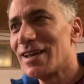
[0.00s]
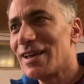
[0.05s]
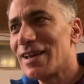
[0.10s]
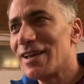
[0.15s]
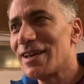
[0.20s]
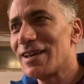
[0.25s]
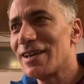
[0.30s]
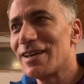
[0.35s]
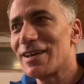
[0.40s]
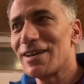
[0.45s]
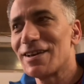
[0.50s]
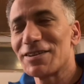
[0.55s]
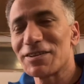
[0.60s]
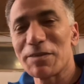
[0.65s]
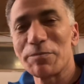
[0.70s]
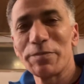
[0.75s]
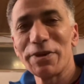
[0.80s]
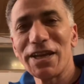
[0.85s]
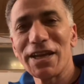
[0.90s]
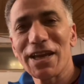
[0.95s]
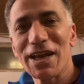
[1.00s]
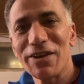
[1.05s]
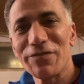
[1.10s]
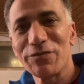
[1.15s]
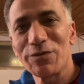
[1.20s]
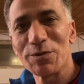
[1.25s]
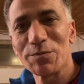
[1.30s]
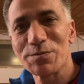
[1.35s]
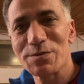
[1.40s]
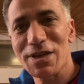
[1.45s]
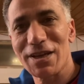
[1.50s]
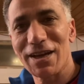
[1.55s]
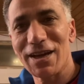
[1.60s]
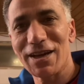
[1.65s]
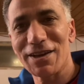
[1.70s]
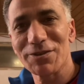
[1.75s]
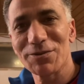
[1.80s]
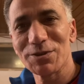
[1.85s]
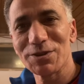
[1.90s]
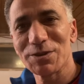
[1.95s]
آه، ربنا كافئه بصراحة
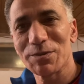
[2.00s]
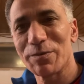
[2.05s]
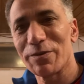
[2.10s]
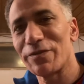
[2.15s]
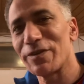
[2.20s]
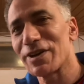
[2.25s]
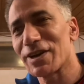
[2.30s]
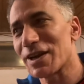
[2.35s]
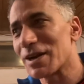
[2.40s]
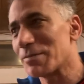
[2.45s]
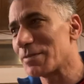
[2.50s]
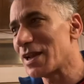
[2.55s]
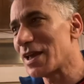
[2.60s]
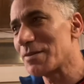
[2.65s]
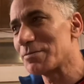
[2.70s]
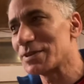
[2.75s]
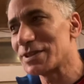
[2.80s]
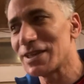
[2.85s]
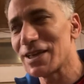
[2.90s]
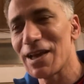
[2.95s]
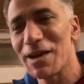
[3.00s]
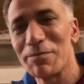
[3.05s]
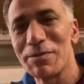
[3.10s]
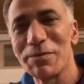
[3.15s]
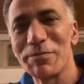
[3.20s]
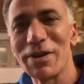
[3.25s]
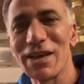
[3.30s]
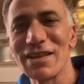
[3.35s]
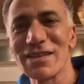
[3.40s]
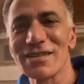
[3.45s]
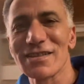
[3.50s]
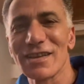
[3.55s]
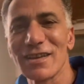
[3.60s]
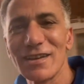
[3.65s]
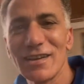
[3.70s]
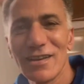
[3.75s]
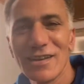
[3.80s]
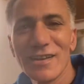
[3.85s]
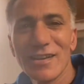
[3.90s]
أنا كنت بفكر قبلها بدقيقة قبل ما ينزل